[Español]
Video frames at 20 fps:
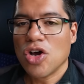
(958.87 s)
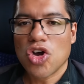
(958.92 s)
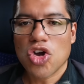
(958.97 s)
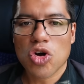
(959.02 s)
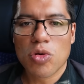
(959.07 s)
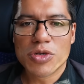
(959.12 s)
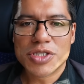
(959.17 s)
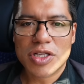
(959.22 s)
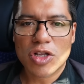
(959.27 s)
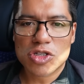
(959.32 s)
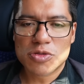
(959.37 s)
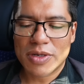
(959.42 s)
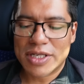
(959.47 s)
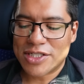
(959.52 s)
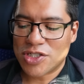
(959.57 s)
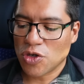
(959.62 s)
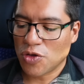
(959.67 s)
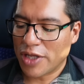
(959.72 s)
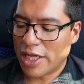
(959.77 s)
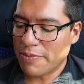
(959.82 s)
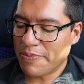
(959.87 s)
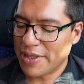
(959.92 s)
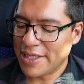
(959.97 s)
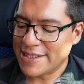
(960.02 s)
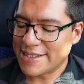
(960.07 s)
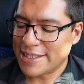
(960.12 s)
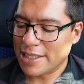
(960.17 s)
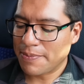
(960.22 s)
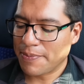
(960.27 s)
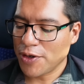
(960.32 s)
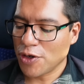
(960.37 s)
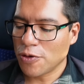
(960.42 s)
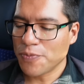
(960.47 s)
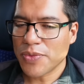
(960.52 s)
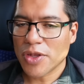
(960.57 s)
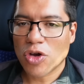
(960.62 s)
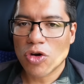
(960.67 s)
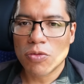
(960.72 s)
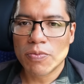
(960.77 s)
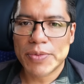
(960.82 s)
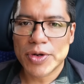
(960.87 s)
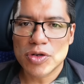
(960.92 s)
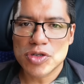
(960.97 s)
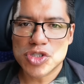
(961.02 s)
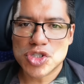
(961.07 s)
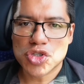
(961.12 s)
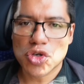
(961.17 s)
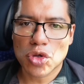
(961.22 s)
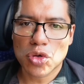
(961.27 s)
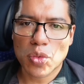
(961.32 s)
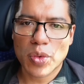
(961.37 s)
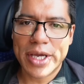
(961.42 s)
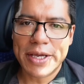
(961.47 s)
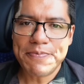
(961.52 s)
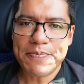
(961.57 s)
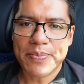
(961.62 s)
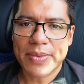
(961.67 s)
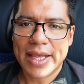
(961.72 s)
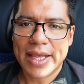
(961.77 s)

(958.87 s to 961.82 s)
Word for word: Como se los mencioné al principio, compré un Subway